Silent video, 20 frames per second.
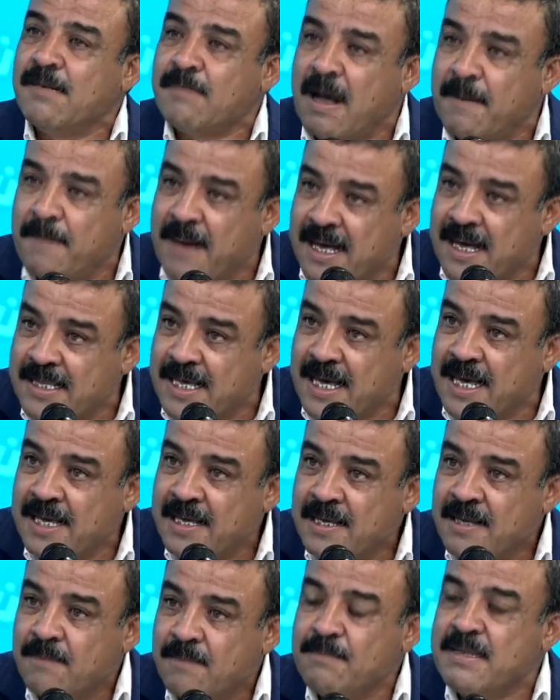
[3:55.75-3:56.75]
مع بعضها
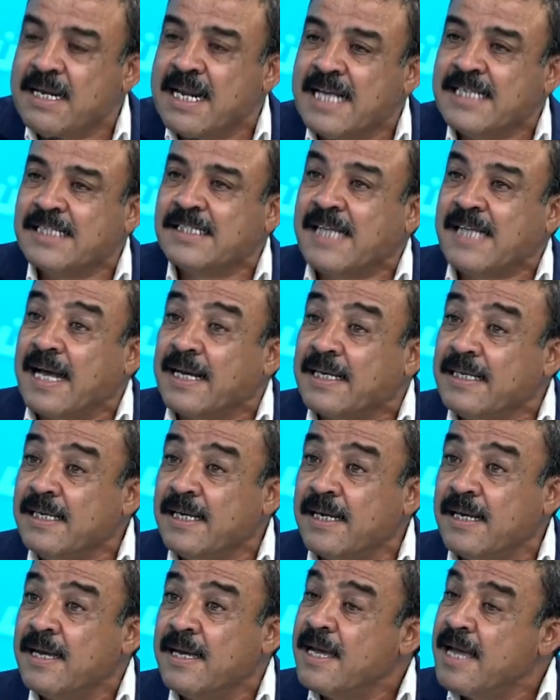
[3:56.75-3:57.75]
من اجل
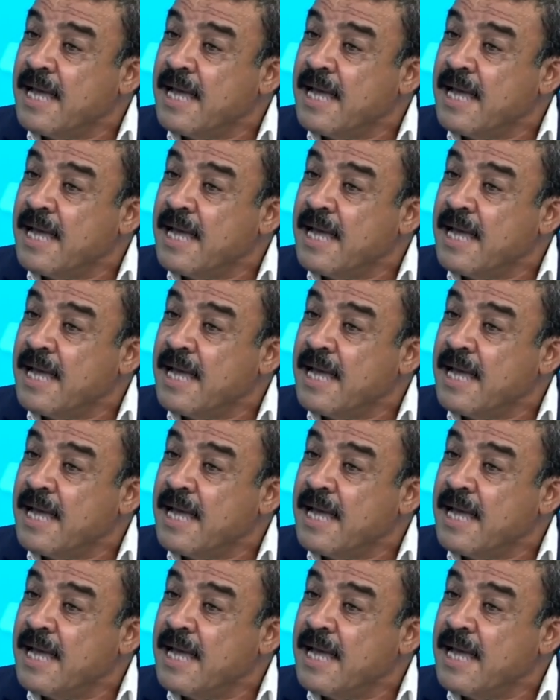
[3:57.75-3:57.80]
تحقيق